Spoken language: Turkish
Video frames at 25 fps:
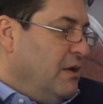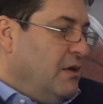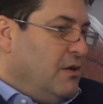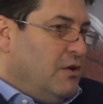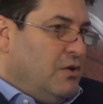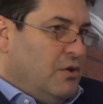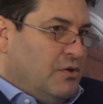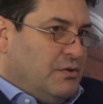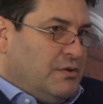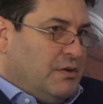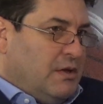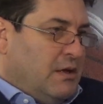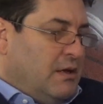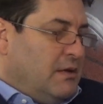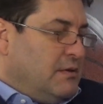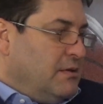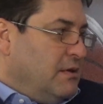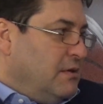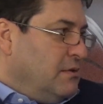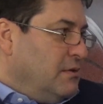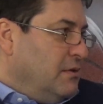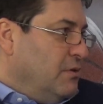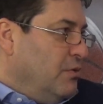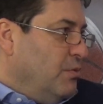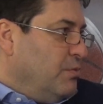Katılıyor. Öte
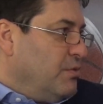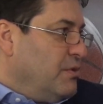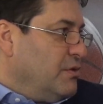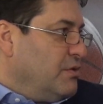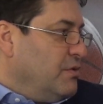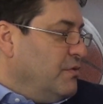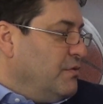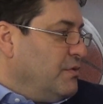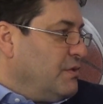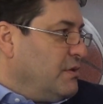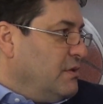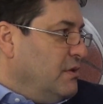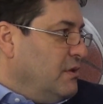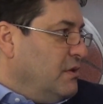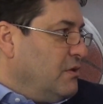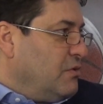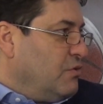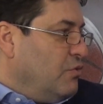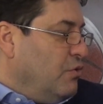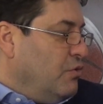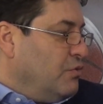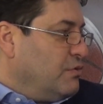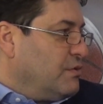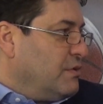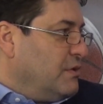yandan da Obradoviç'le
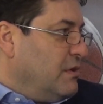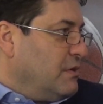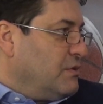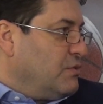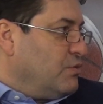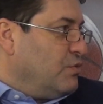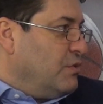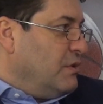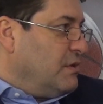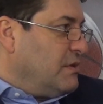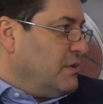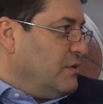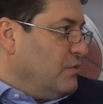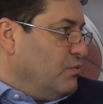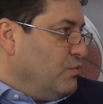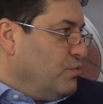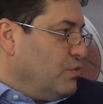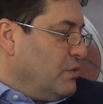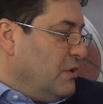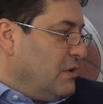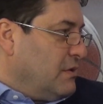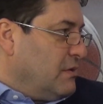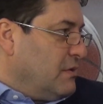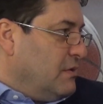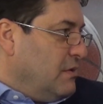kontrat süresini
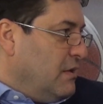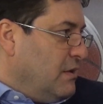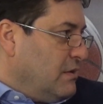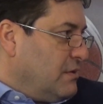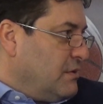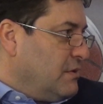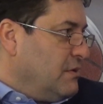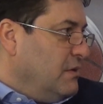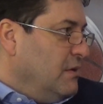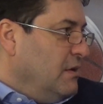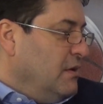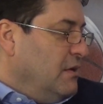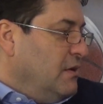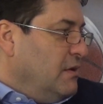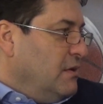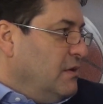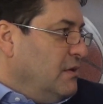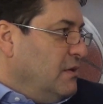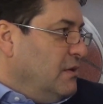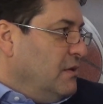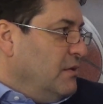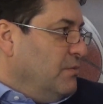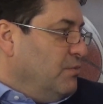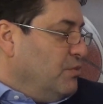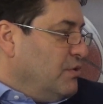uzattılar.
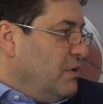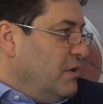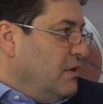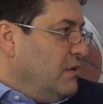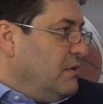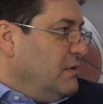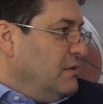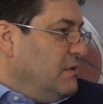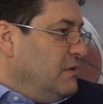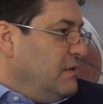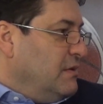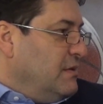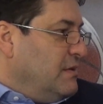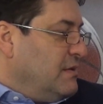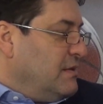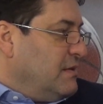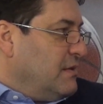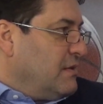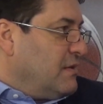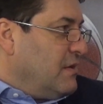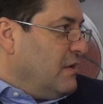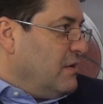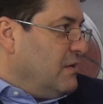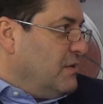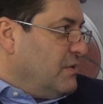E, bu da e,
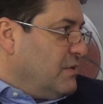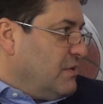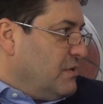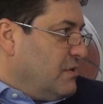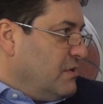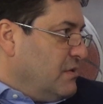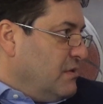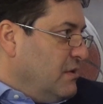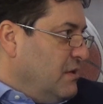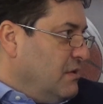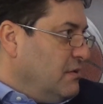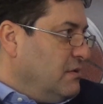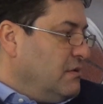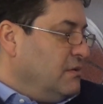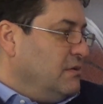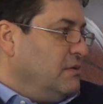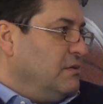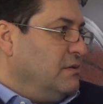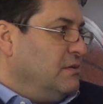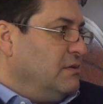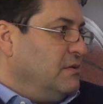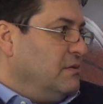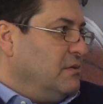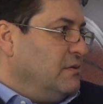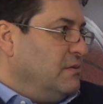istikrar açısından e,
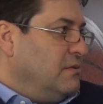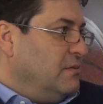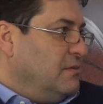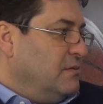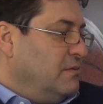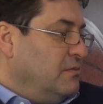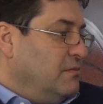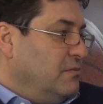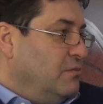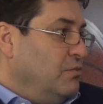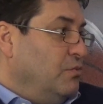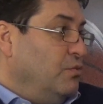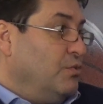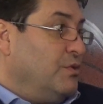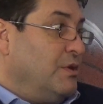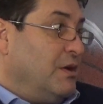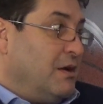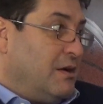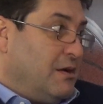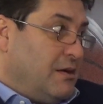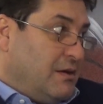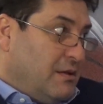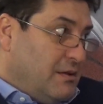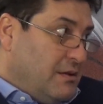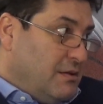
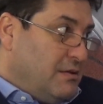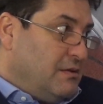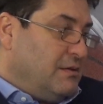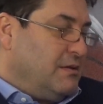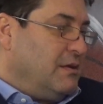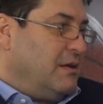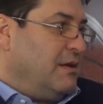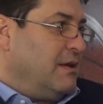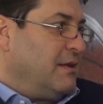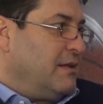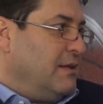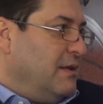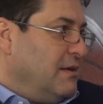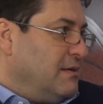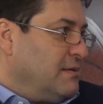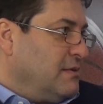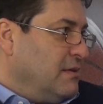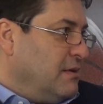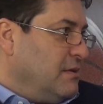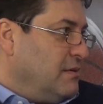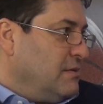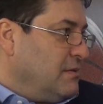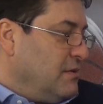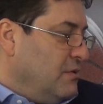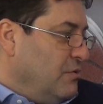Ülker Arena'yı da
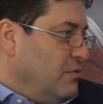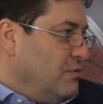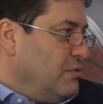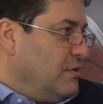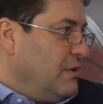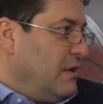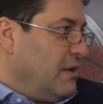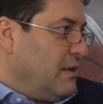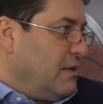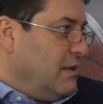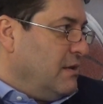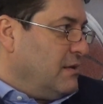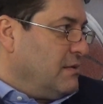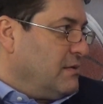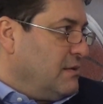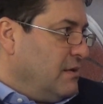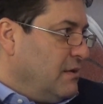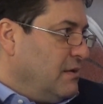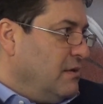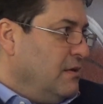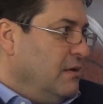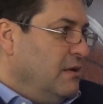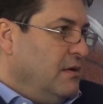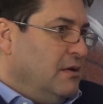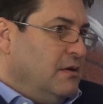eklersek, salonu da
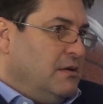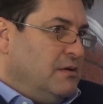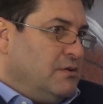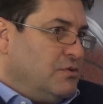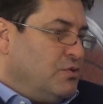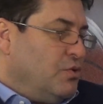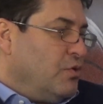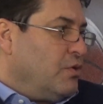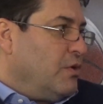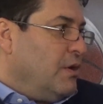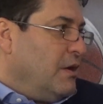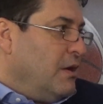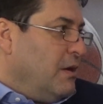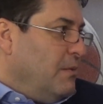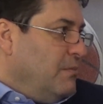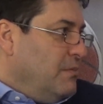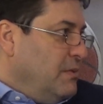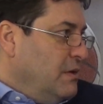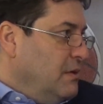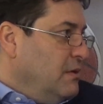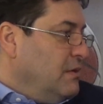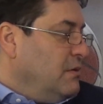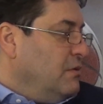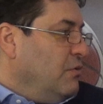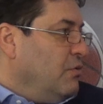eklersek çok
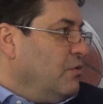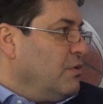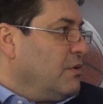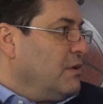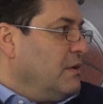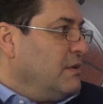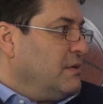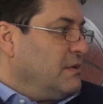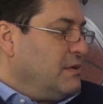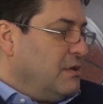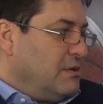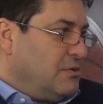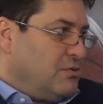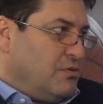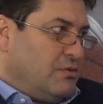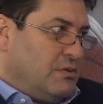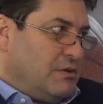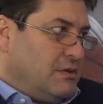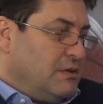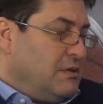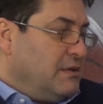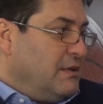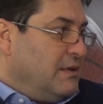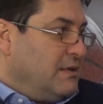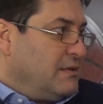önemli
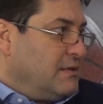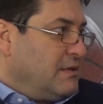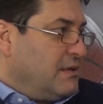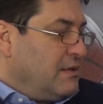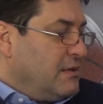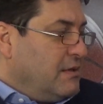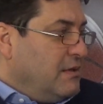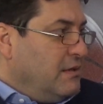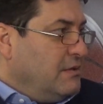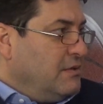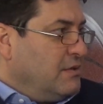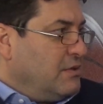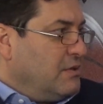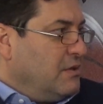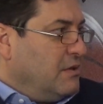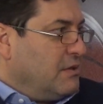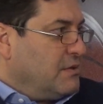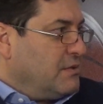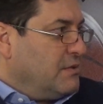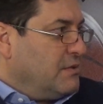organizasyonları da destekleyen işler.